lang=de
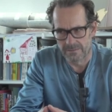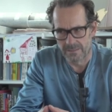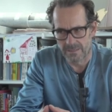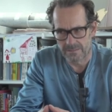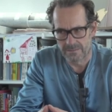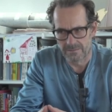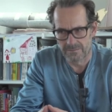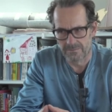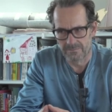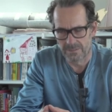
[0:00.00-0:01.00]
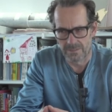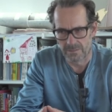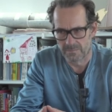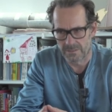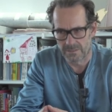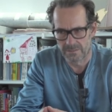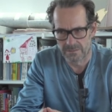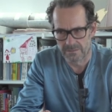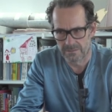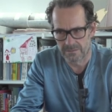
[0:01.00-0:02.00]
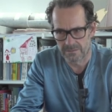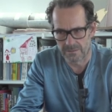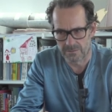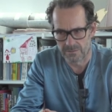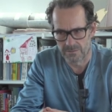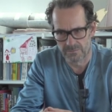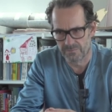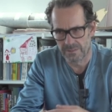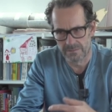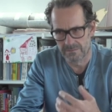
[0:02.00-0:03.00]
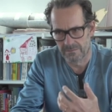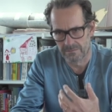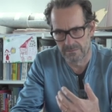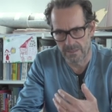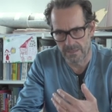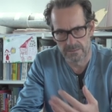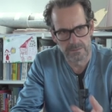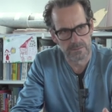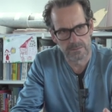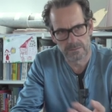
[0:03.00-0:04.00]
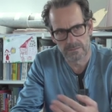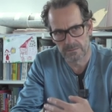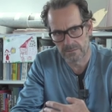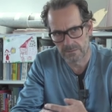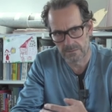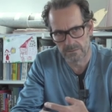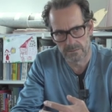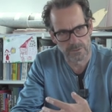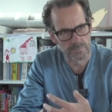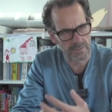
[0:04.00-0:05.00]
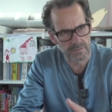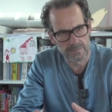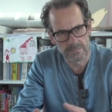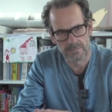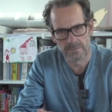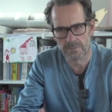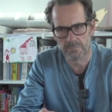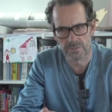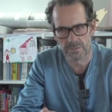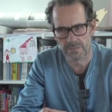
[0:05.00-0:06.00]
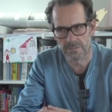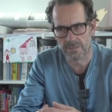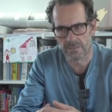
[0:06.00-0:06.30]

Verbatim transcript: äh, die Klasse wird hauptsächlich aus vielen Einzelgesprächen äh, bestehen,